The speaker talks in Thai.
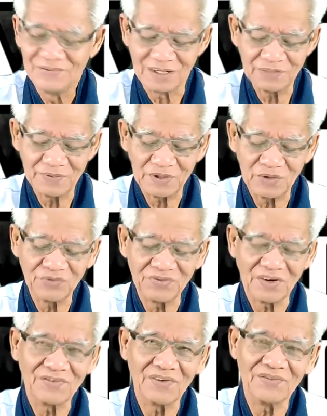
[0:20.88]
สามสิบแปดอง
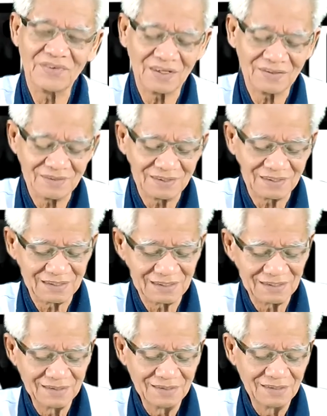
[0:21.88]
ศาเซนเซียส
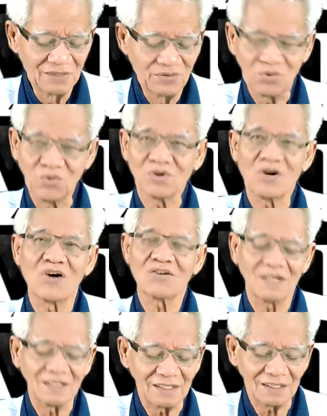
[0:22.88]
ถูกล็อก
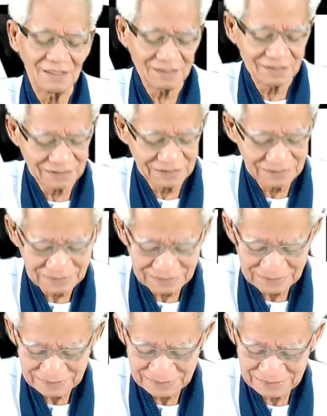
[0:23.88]
ทันทีเลย
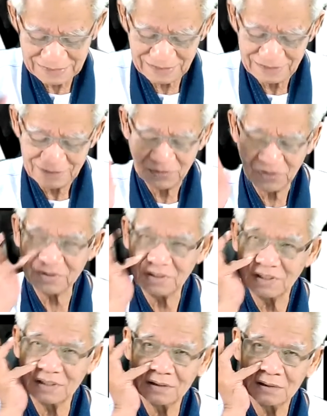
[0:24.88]
เพราะฉะ
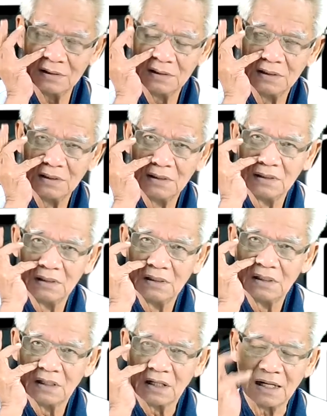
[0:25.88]
นั้น
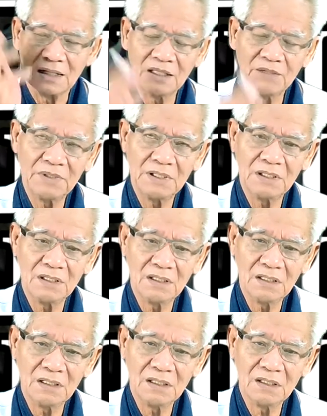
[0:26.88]
การที่มี
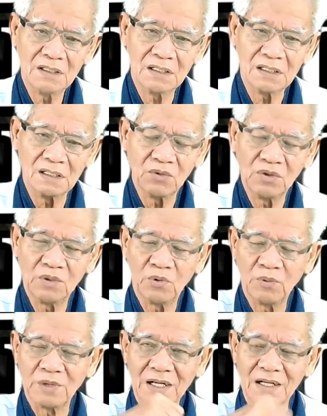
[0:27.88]
อุณหภู
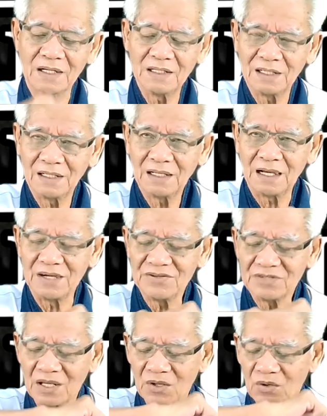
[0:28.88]
มิขนาดเนี้ยหาย
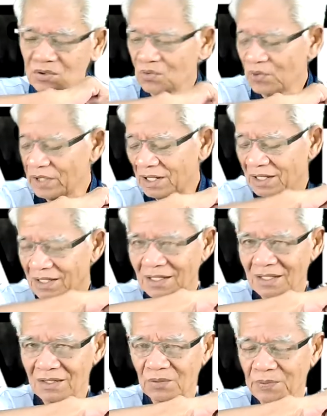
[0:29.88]
ใจรถตัวเองเนี่ย
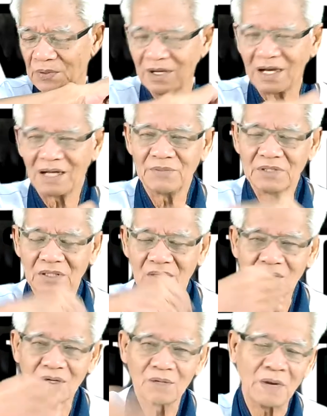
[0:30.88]
รถผิวกายมันจะ
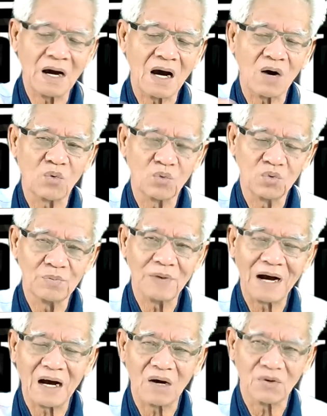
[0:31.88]
ร้อนเผา
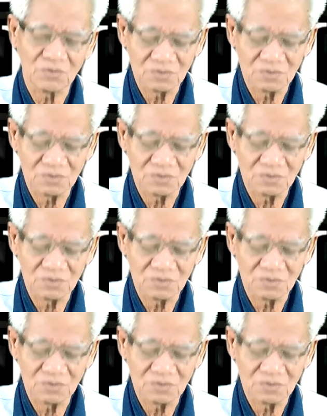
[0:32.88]
เผา